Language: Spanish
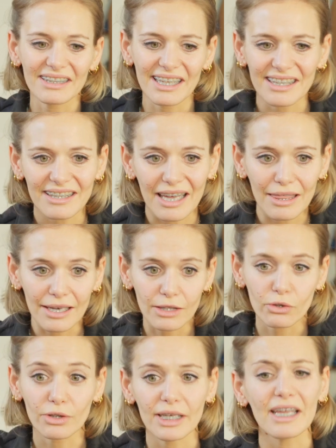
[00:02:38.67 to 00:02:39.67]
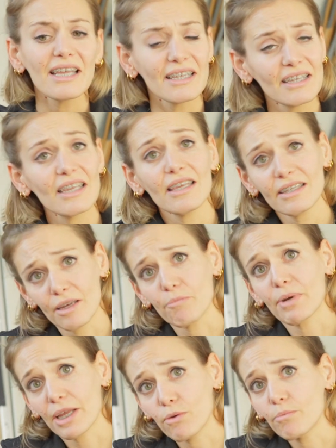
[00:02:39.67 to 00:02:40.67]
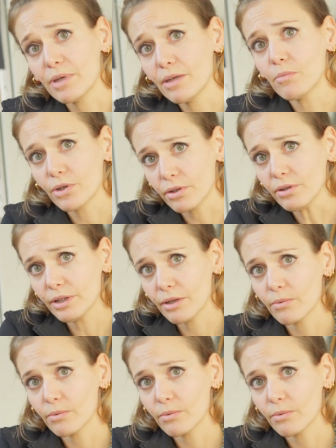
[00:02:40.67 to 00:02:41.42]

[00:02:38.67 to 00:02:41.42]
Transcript: tienes que hacer esto, sí, siempre hay un mínimo ¿no? de